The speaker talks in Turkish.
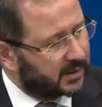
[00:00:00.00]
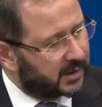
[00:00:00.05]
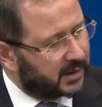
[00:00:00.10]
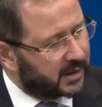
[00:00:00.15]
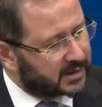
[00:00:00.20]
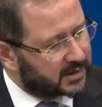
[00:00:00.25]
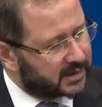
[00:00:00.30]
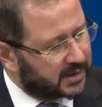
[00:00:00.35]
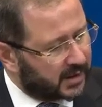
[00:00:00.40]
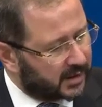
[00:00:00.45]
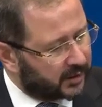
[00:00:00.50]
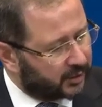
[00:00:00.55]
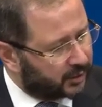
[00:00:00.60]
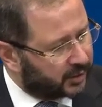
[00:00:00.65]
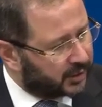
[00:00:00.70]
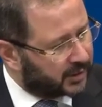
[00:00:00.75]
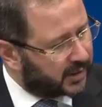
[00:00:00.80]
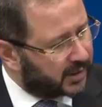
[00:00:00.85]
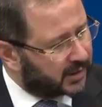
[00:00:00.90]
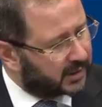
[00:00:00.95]
Asker
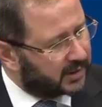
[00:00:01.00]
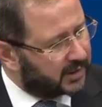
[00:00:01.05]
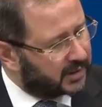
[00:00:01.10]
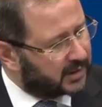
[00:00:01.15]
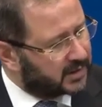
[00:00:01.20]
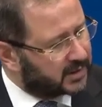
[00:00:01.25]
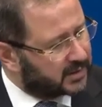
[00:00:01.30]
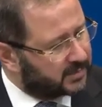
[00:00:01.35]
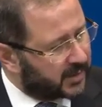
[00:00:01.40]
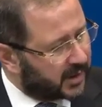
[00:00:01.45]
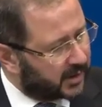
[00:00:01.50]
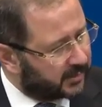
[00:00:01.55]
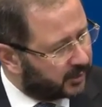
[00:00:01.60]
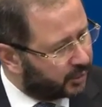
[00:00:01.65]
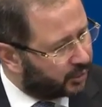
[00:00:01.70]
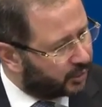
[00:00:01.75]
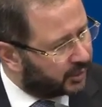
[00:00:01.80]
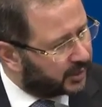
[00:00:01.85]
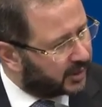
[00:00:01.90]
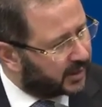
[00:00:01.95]
gönderdiğiniz, mermi
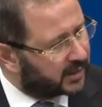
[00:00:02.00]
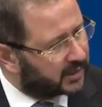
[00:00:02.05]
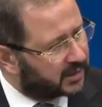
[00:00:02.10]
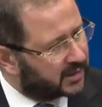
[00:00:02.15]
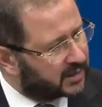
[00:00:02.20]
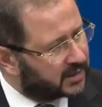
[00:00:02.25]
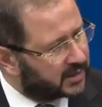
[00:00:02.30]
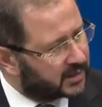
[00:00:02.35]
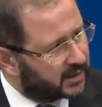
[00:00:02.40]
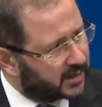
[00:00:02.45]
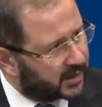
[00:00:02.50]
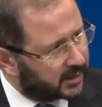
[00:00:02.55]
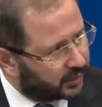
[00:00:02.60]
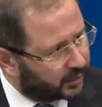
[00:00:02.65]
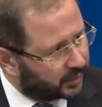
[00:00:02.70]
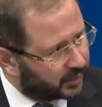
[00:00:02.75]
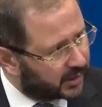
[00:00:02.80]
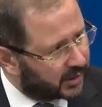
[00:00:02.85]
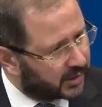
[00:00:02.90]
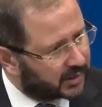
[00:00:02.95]
gönderdiğiniz, silah
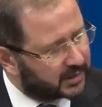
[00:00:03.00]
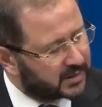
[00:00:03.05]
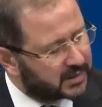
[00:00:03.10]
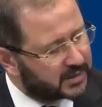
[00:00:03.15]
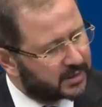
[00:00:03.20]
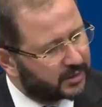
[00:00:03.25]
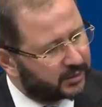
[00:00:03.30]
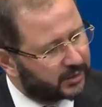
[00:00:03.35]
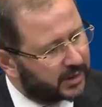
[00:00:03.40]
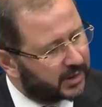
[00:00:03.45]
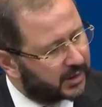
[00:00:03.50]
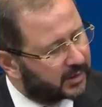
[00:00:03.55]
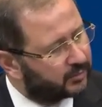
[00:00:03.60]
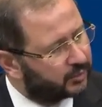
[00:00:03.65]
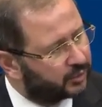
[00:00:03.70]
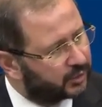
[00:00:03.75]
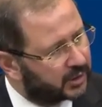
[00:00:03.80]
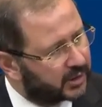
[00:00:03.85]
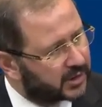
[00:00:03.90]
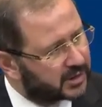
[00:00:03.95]
gönderdiğinize yönelik
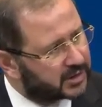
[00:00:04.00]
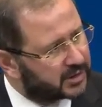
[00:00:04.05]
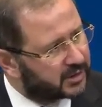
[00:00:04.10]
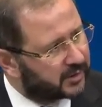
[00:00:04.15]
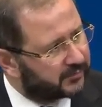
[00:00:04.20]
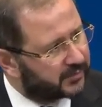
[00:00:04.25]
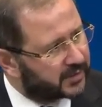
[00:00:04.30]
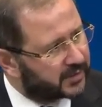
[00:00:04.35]
bunları nasıl cevap